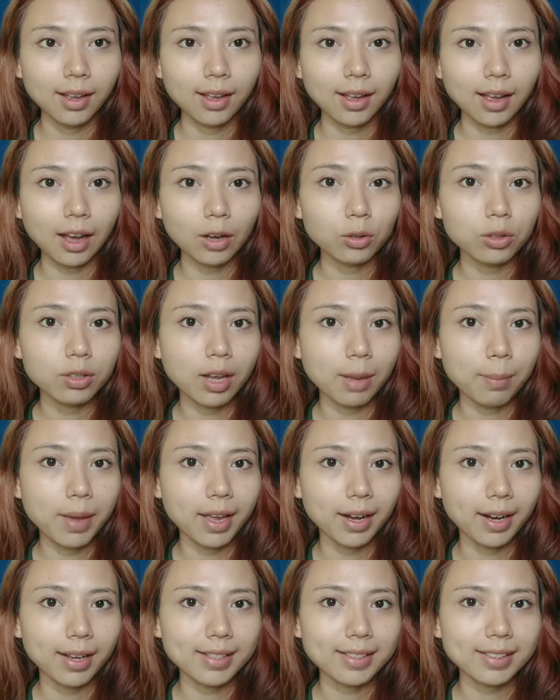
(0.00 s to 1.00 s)
aku udah
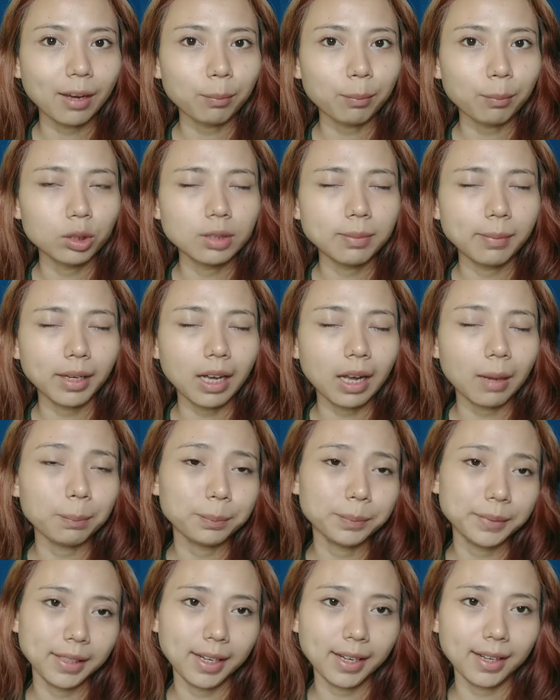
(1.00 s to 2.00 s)
beres ngapus make
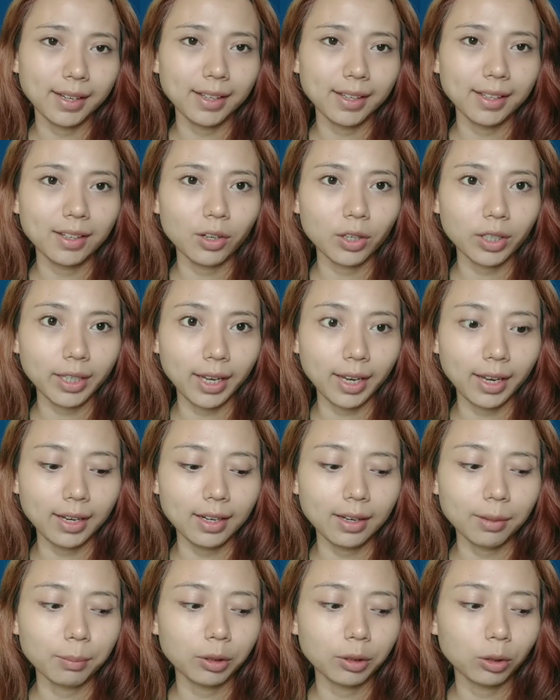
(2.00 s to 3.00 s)
upnya oke
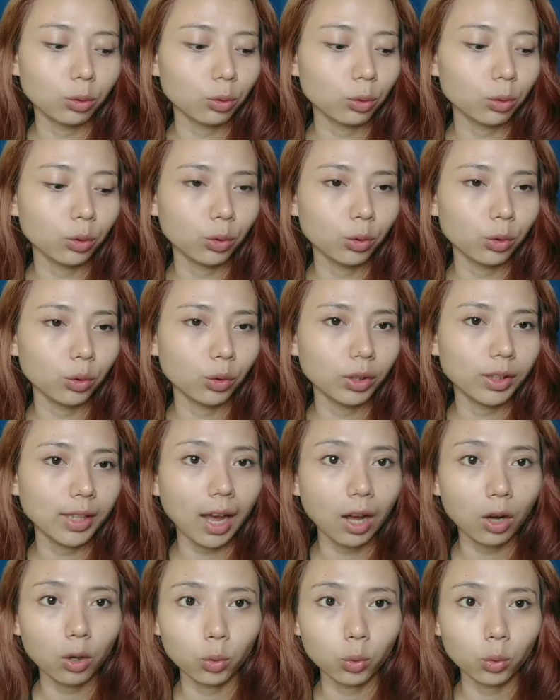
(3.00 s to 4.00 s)
okay, menurut
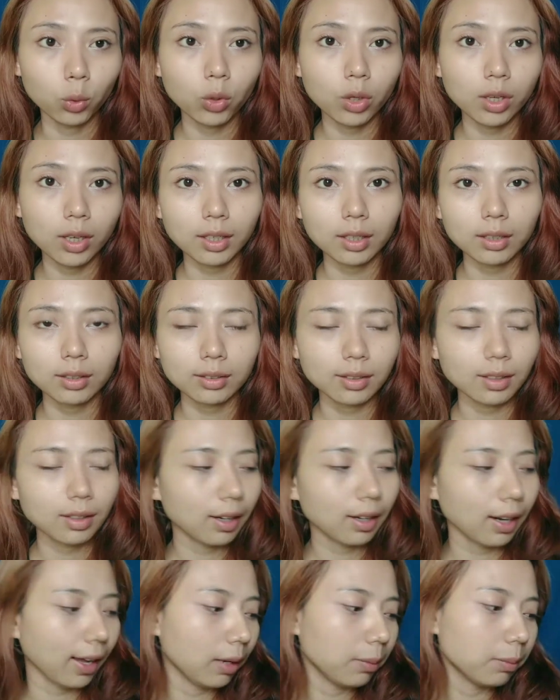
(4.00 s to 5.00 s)
aku
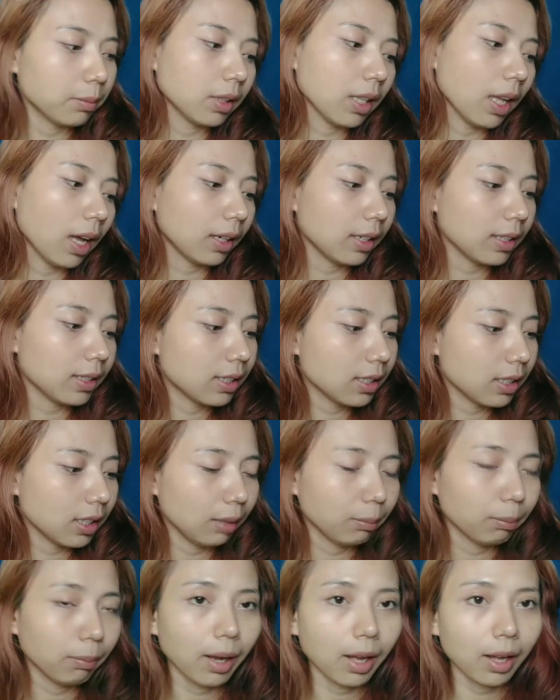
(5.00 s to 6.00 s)
klaim dari
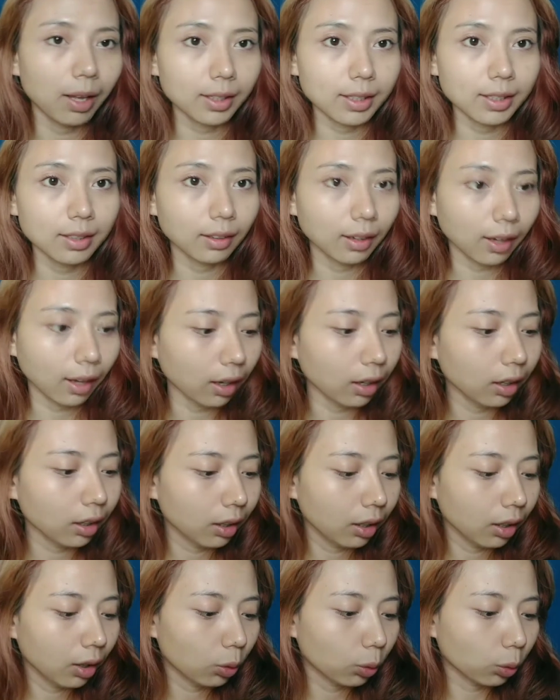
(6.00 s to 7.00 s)
si Marina
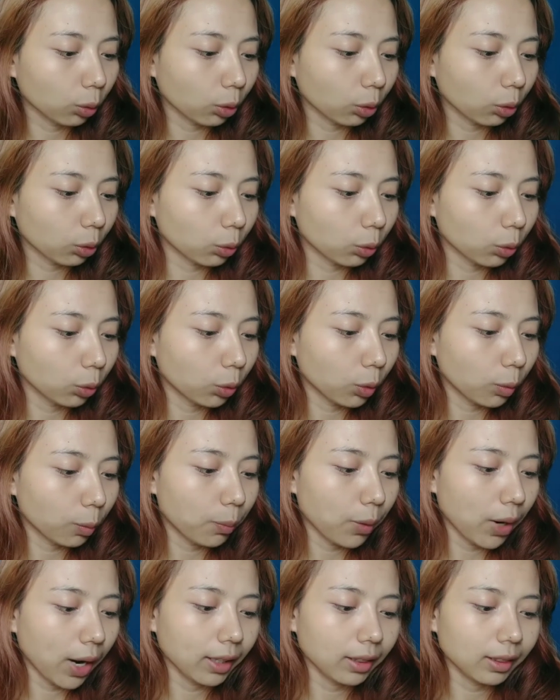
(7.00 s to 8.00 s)
untuk
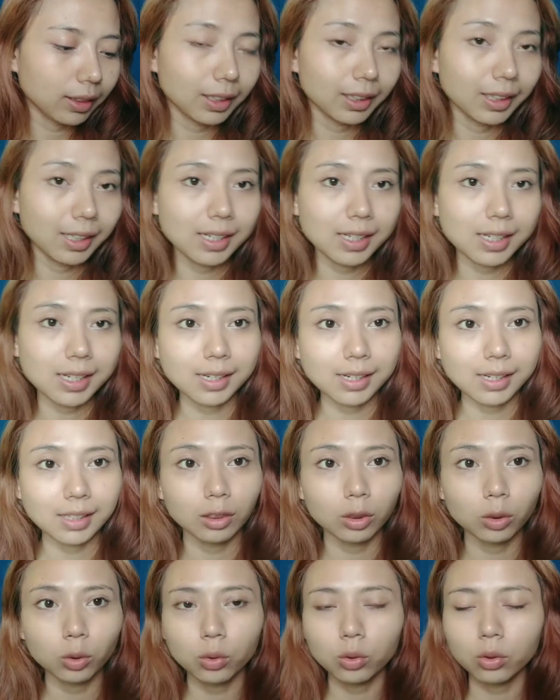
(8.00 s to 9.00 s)
brightening ini
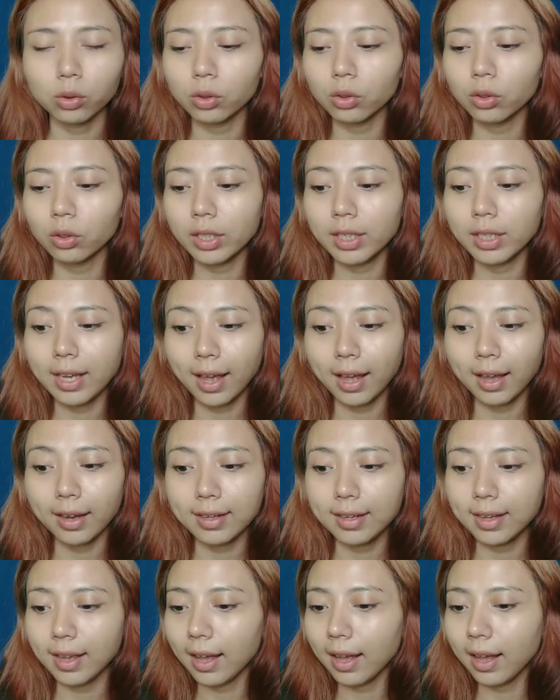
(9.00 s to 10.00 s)
tuh ya
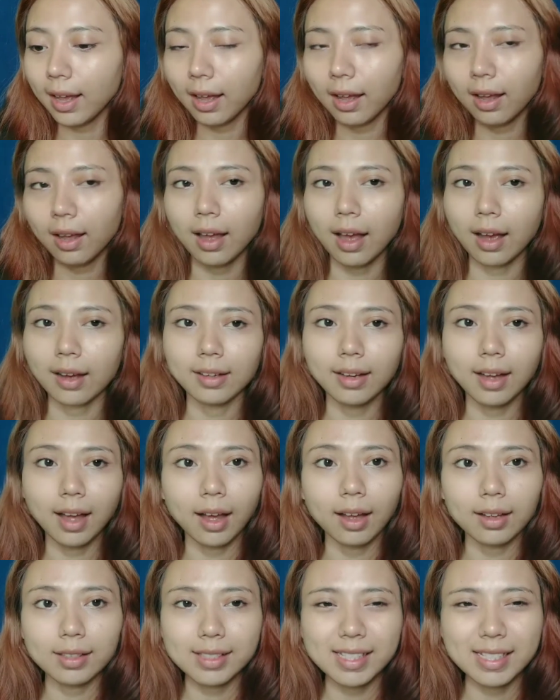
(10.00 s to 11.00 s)
dia
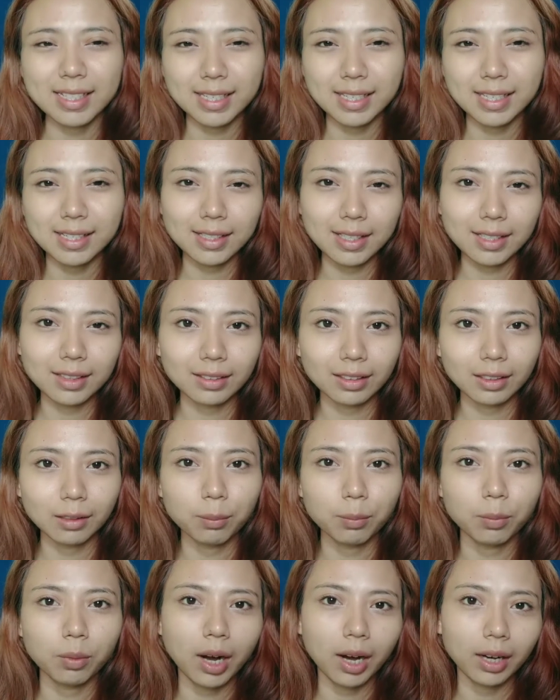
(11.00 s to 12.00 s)
agak sedikit
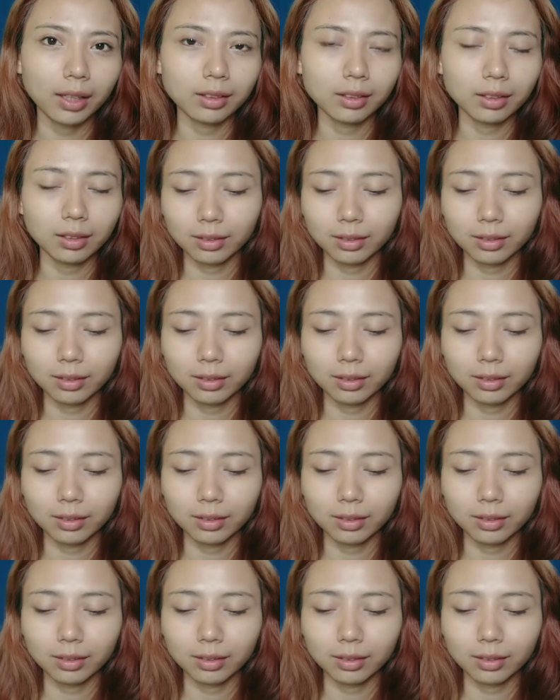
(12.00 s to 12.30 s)
ngebright